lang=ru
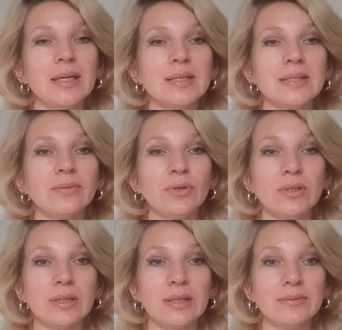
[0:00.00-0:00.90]

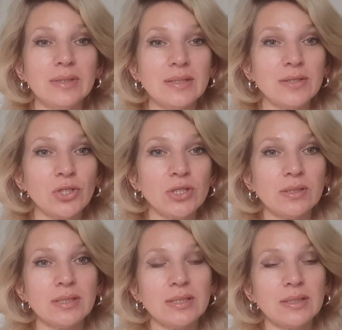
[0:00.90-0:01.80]
Сегодня для вас
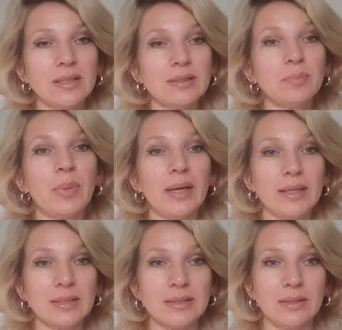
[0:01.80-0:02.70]
решила снять
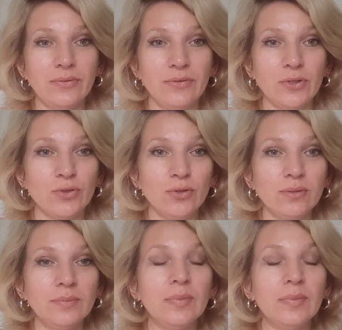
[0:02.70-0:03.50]
полезное видео.